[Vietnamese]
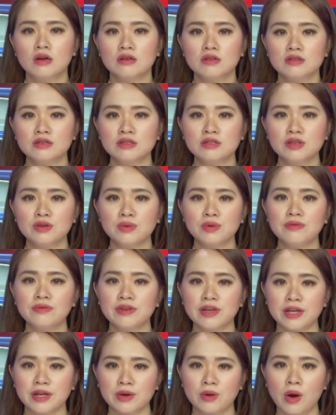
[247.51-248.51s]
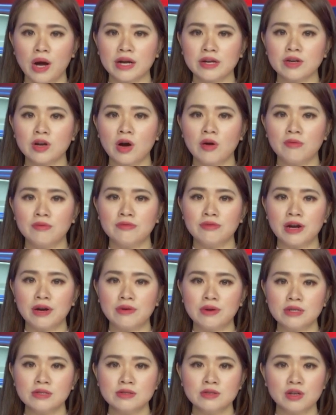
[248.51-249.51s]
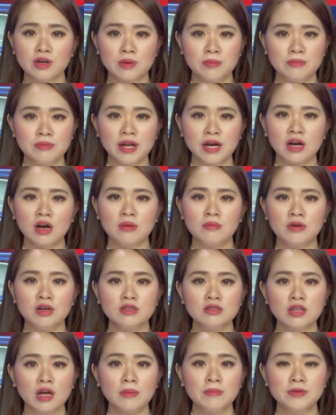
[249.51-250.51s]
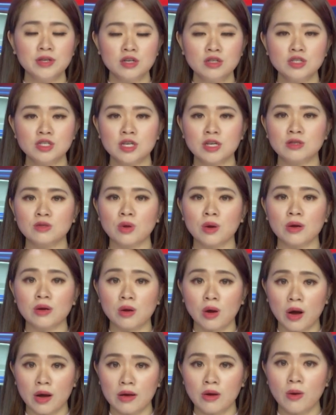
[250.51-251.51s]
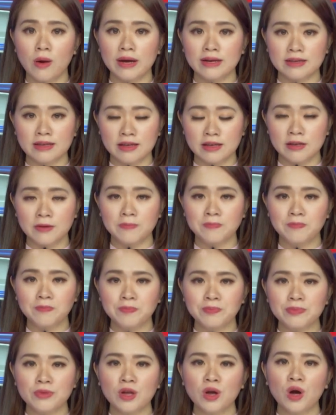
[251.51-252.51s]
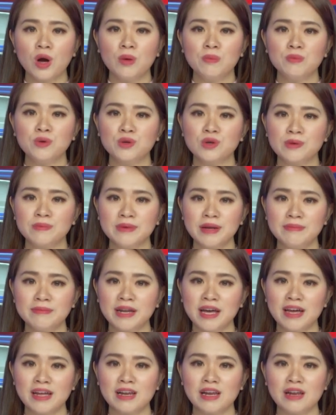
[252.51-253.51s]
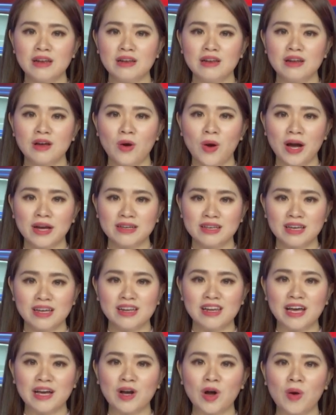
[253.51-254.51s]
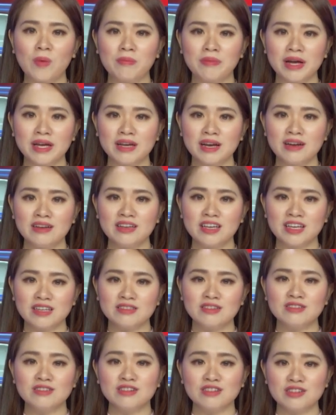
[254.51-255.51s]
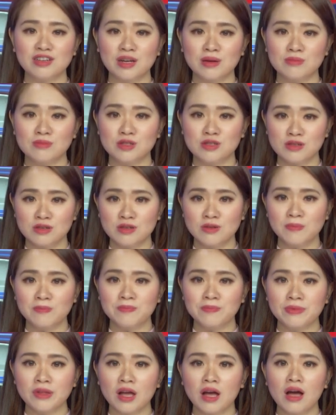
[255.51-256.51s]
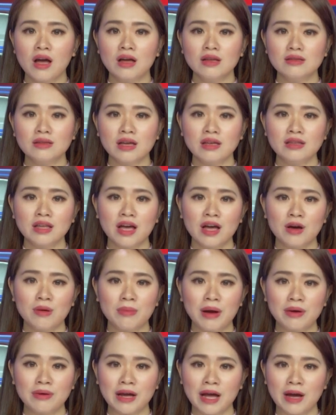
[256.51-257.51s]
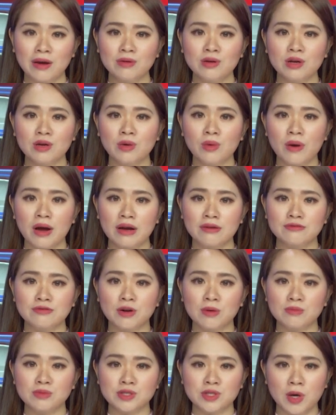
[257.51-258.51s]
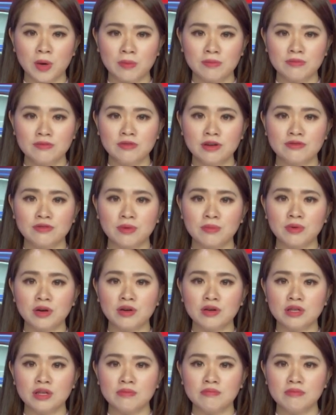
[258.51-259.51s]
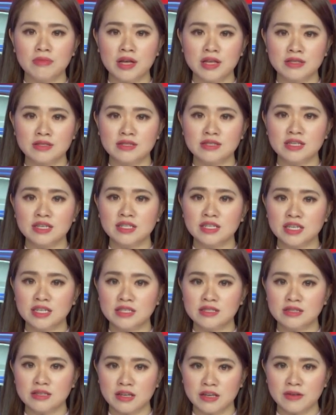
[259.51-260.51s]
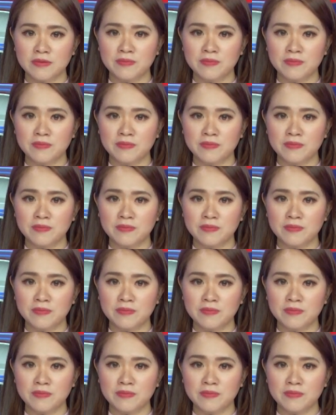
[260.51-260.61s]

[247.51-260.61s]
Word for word: Kính thưa quý vị, hoạt động virus cúm đang ở mức thấp nhất trên toàn cõi Hoa Kỳ. Mùa cúm năm nay, Hoa Kỳ lại không mấy khắc nghiệt như những năm trước – Thể theo báo cáo cơ quan phòng chống và phòng ngừa dịch bệnh CDC,